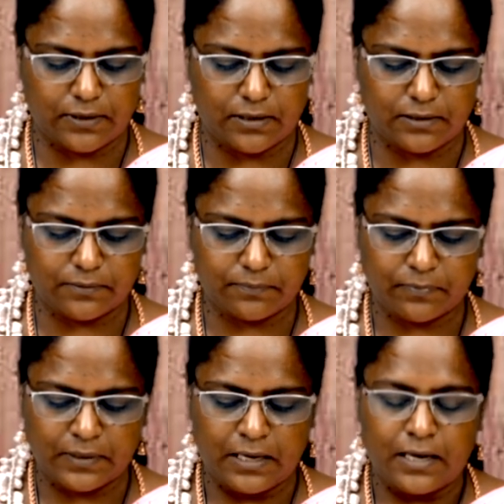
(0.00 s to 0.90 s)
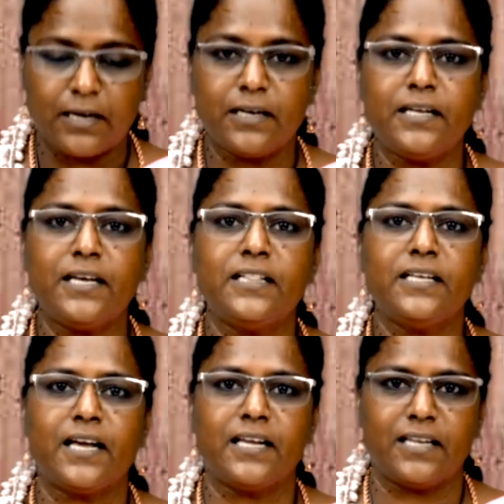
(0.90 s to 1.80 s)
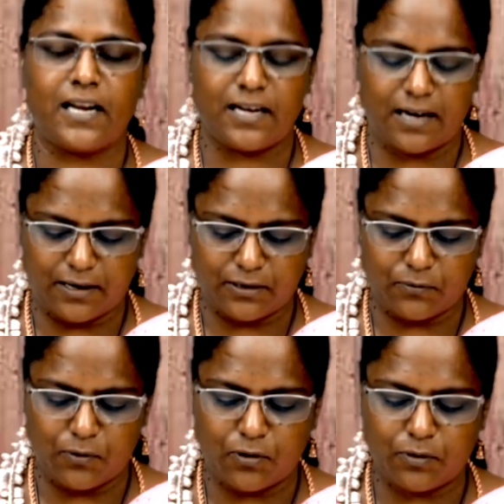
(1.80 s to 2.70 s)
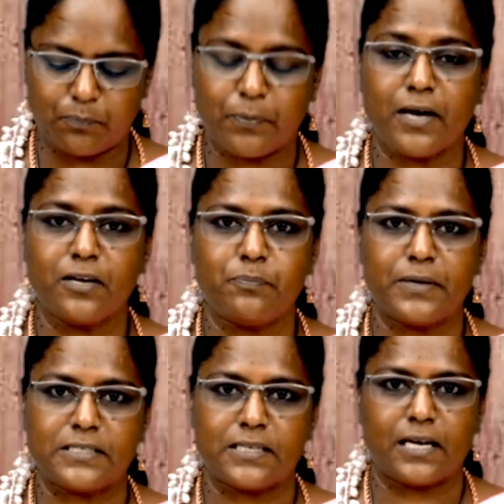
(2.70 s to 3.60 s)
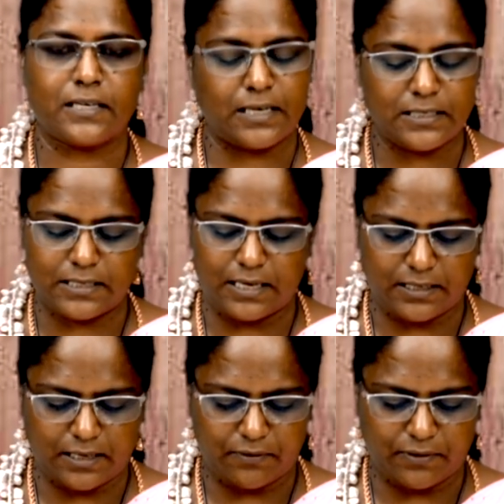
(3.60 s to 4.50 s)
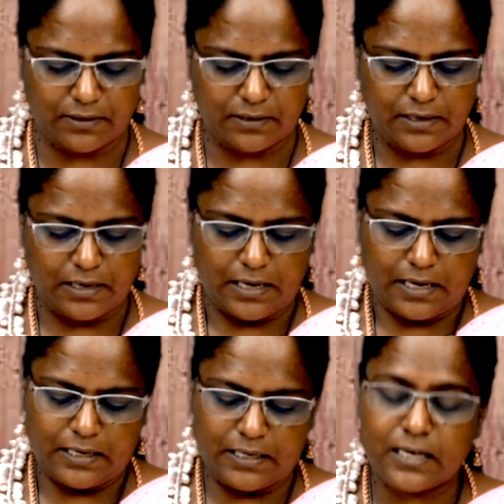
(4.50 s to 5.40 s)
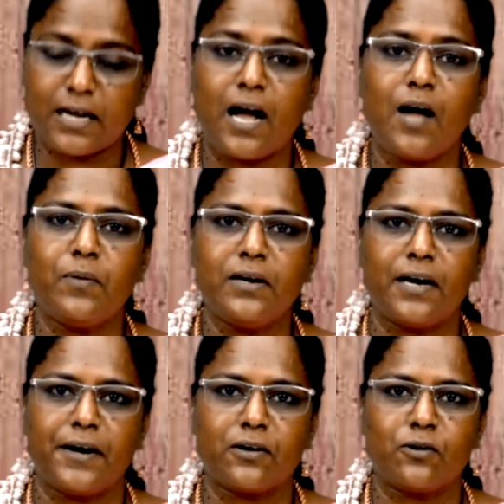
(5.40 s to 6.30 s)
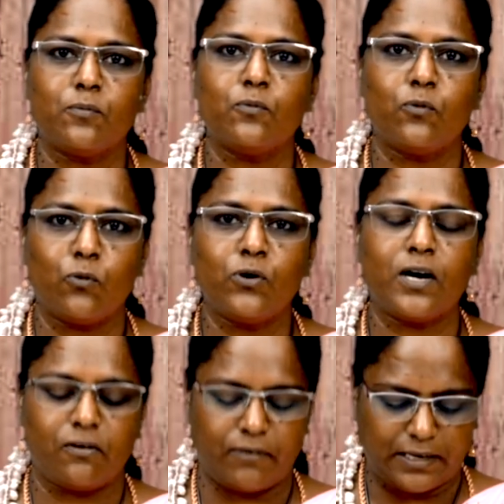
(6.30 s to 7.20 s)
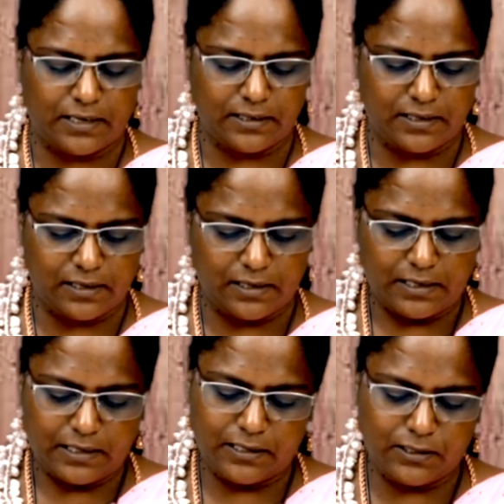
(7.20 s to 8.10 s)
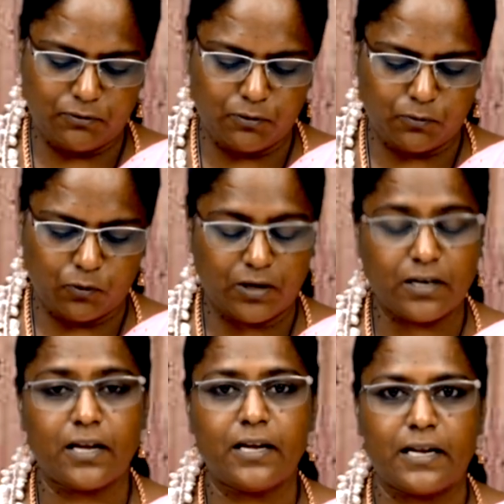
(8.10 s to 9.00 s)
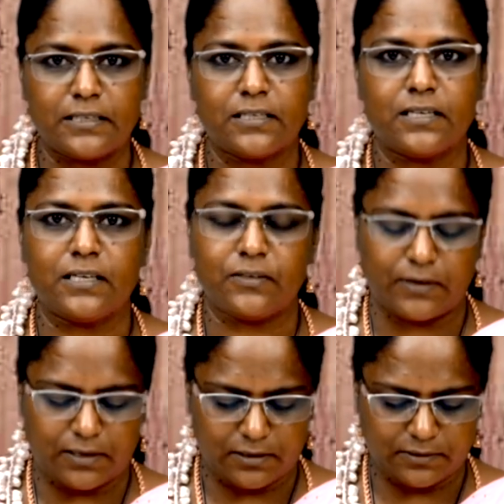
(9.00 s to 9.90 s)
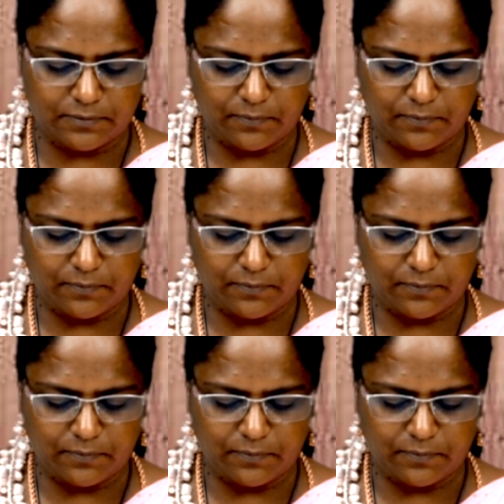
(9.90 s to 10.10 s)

இவர்கள் நீதியை நிலைநாட்டுவோர் பேறு பெற்றார் என்றார் இறைவன் நிற்காமல் நடக்கும் ஊழல் வேட்டையில் இதுவும் ஒன்றே என்றனர் இவர்கள்